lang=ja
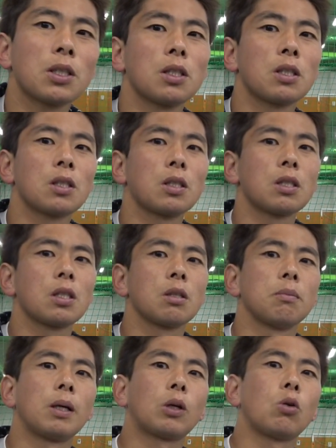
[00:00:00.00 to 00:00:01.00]
す
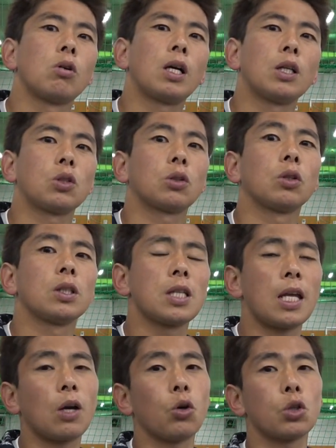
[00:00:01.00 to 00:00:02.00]
まあ、今回ちょっと
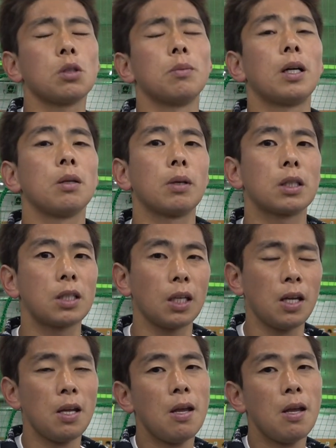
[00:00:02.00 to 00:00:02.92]
ですねご質問ありまして